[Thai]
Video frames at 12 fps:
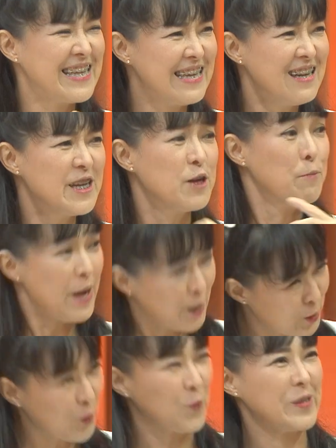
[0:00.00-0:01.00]
กีดเลยเดี๋ยวแม่
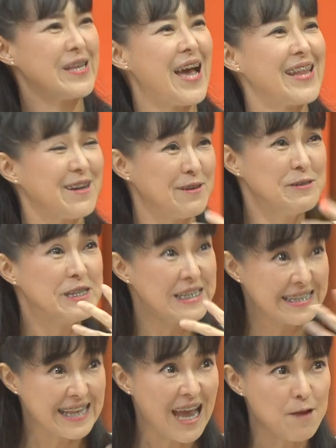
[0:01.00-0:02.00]
ก็ตกใจแต่คือ
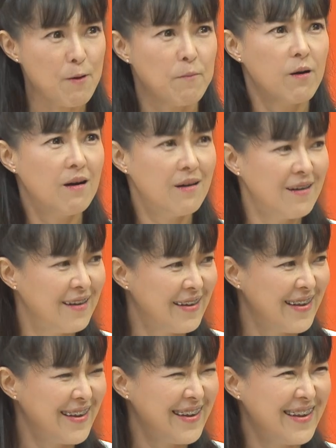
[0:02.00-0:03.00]
ดีใจแบบเฮ้
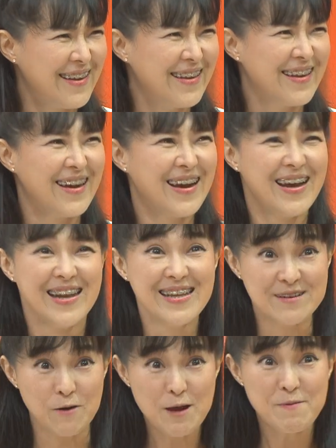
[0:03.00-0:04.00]
ย ห
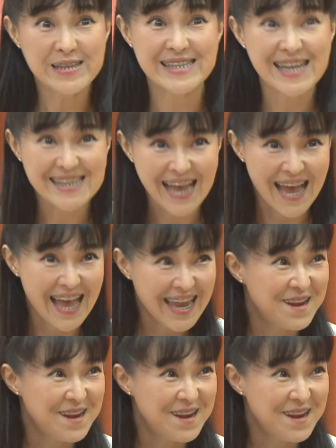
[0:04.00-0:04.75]
รือว่ามันจะใช่